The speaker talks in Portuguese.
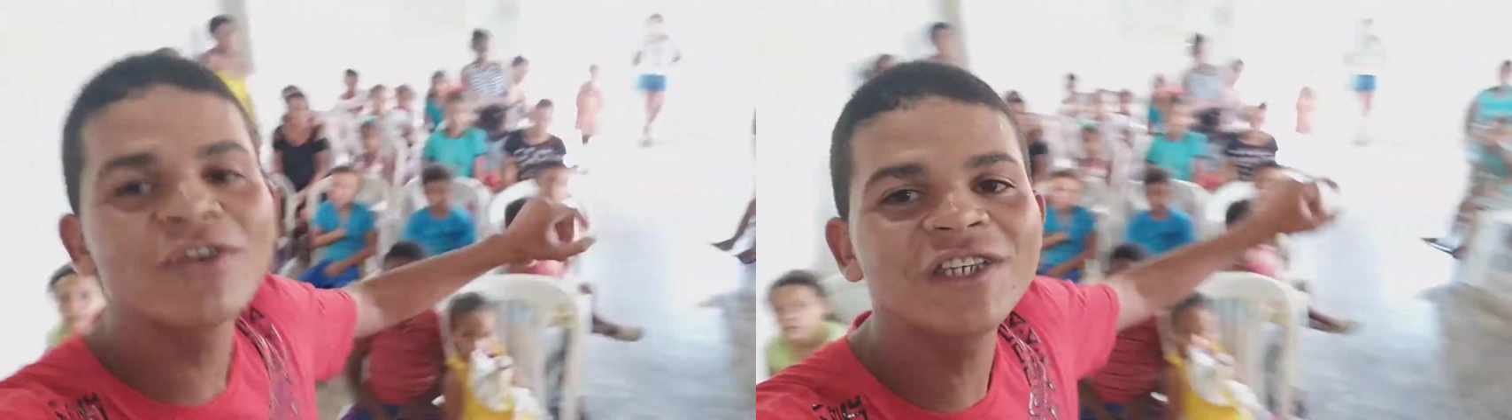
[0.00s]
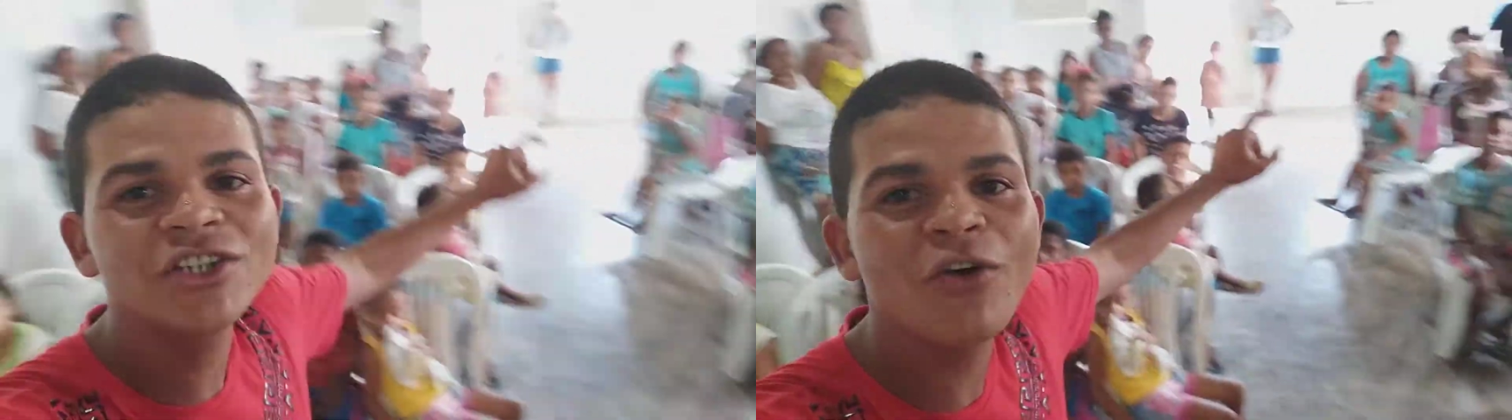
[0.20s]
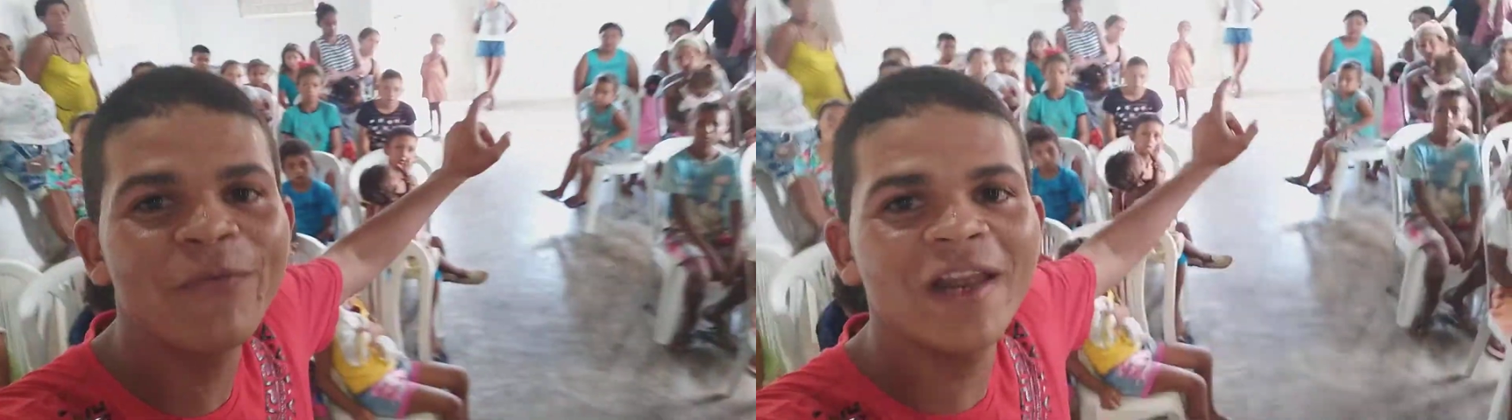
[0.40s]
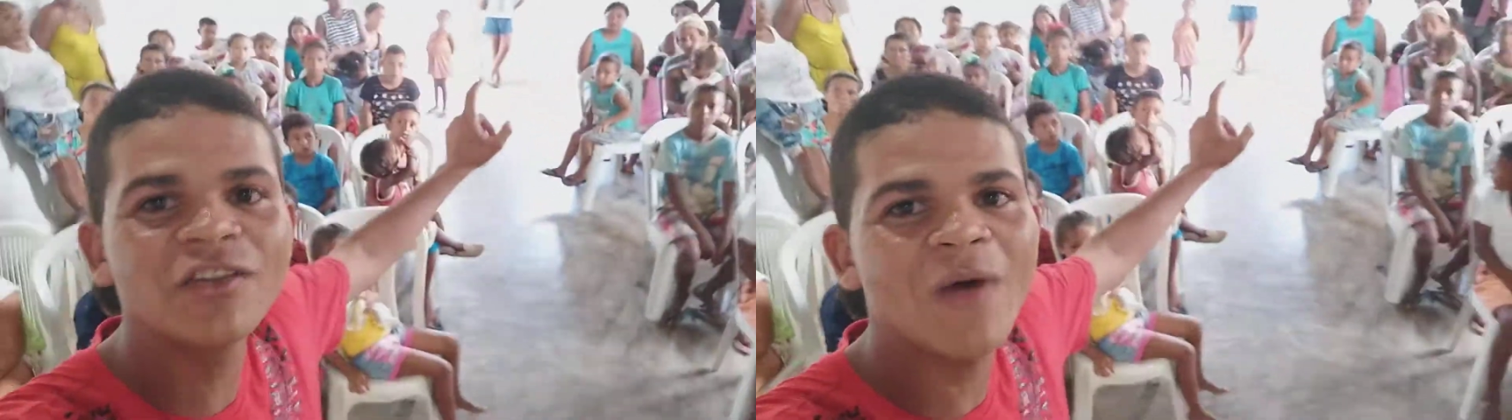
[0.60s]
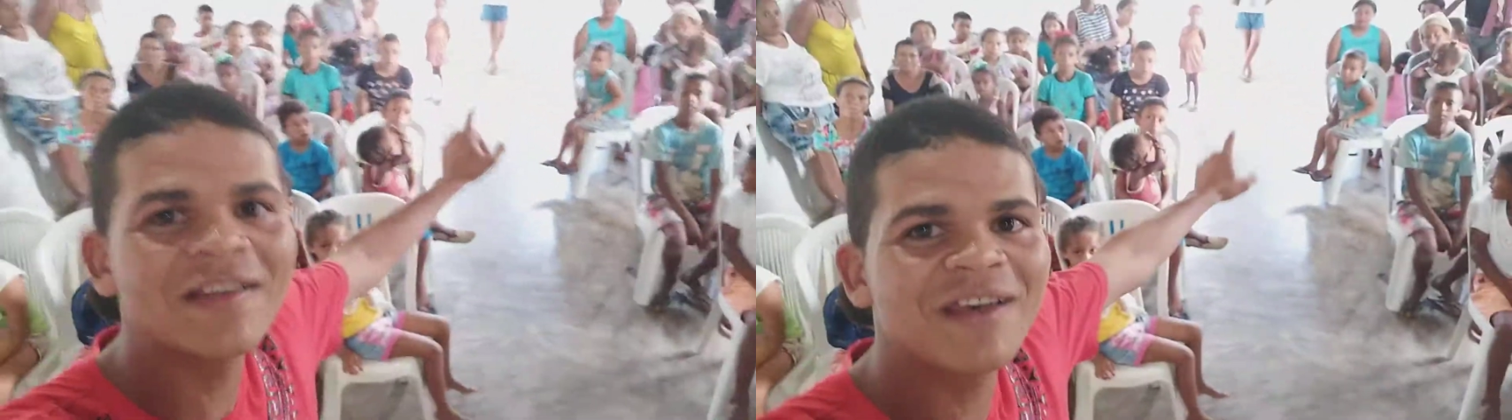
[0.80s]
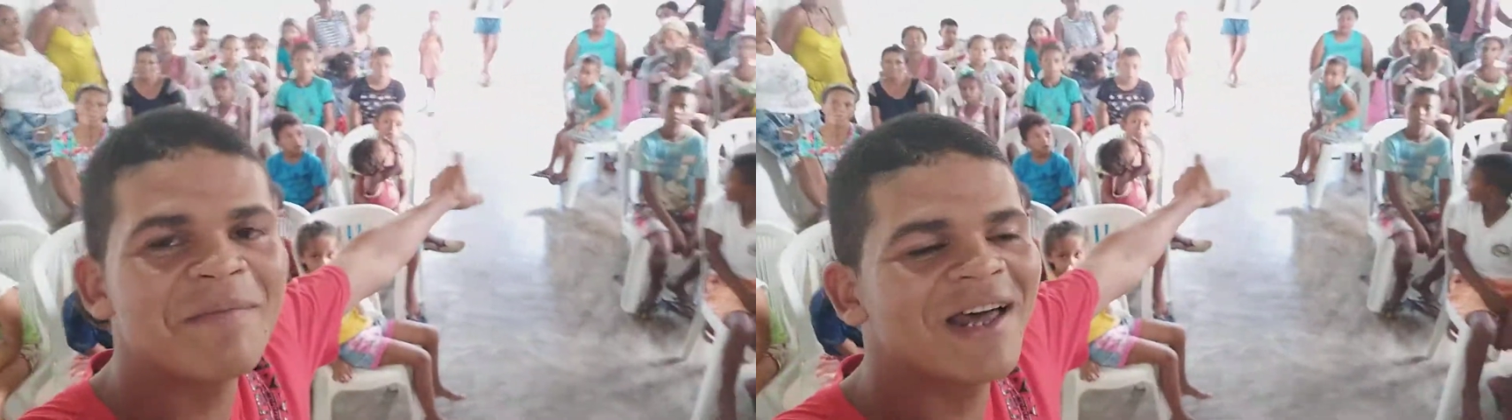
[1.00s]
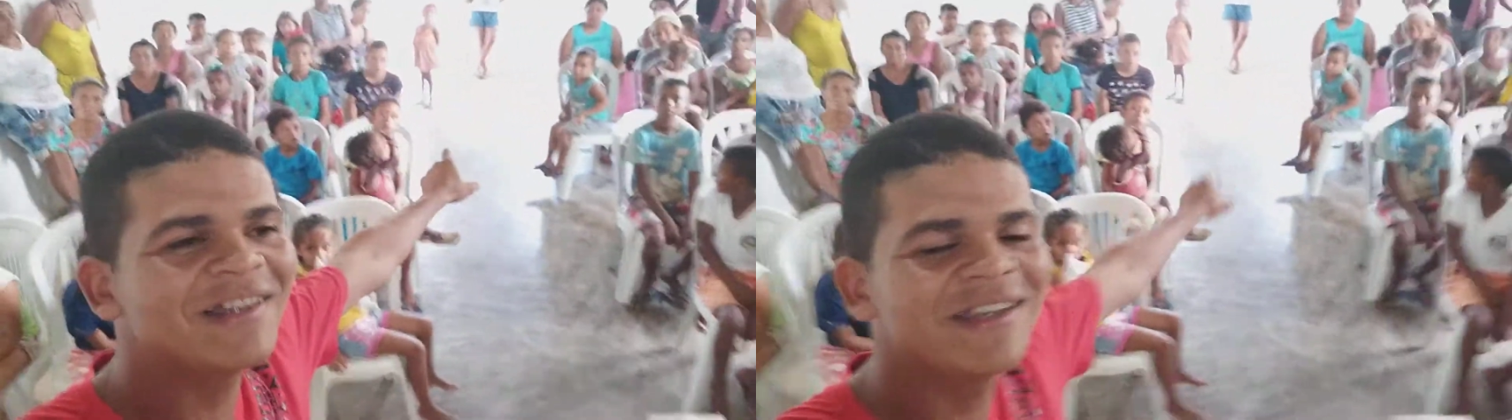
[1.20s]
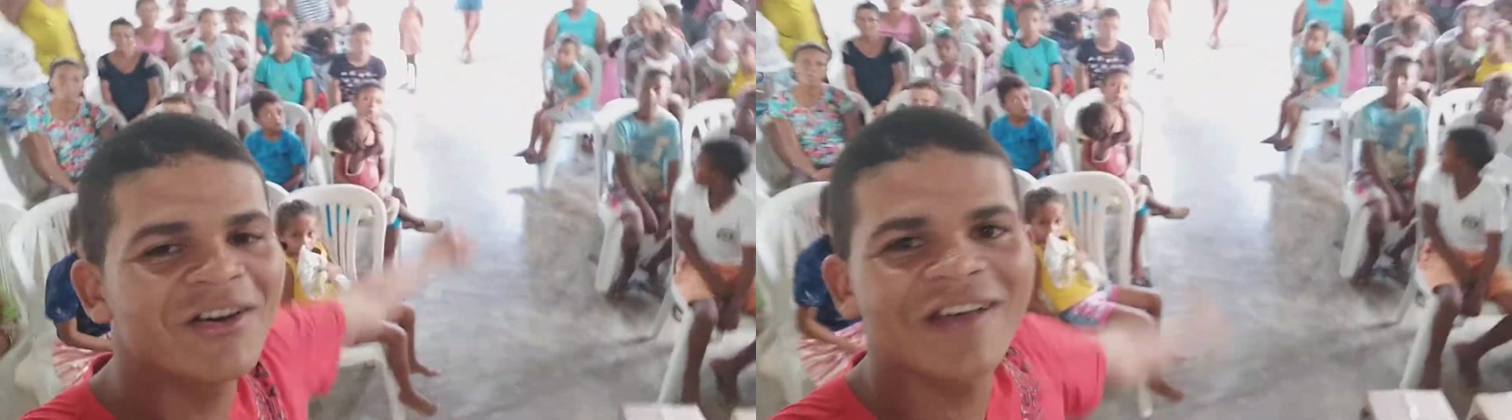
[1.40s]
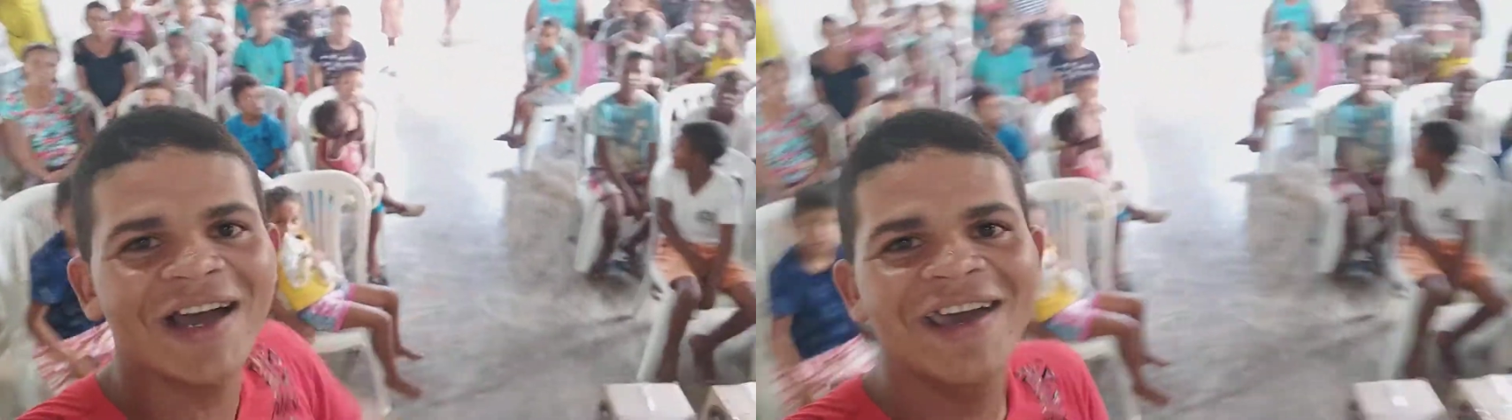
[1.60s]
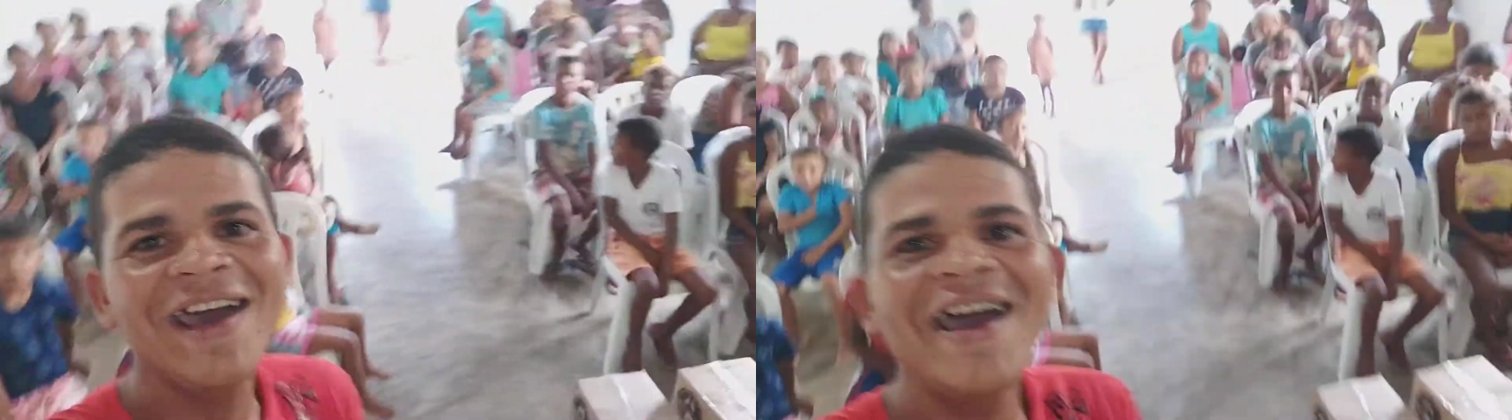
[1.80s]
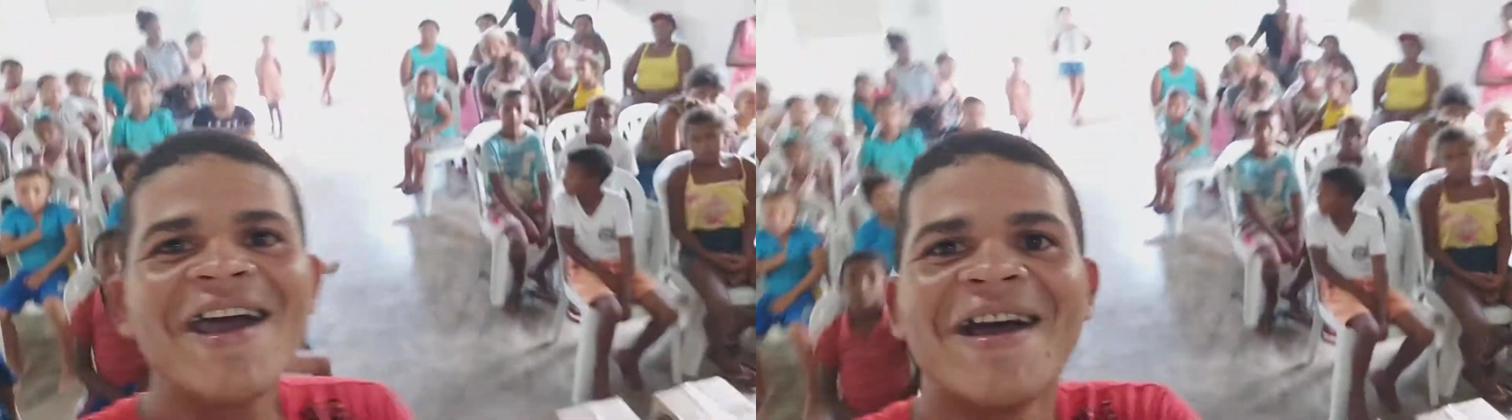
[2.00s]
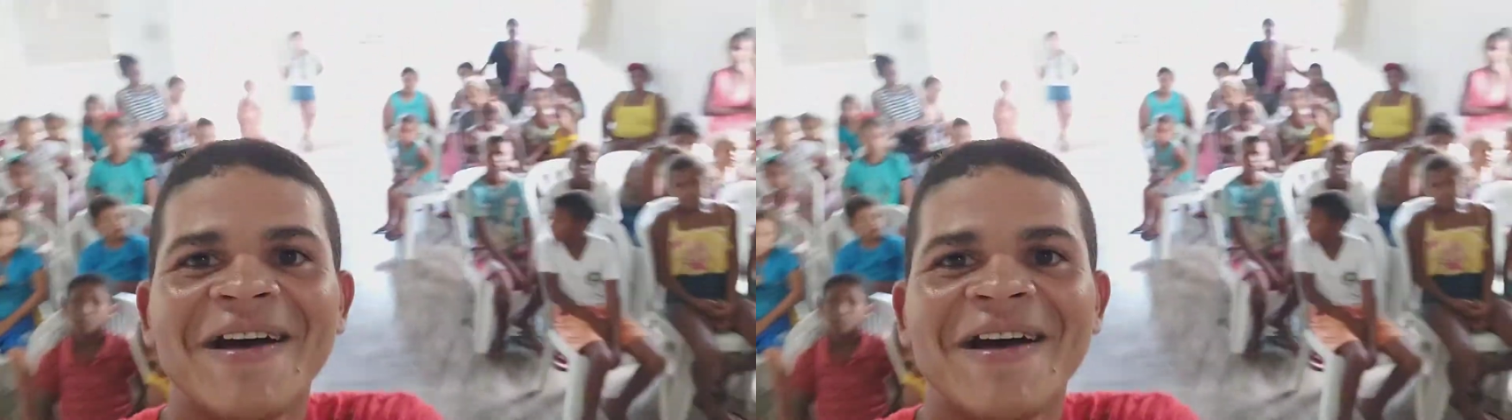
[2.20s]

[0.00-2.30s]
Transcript: vocês estão felizes com a Assembleia de Deus aqui?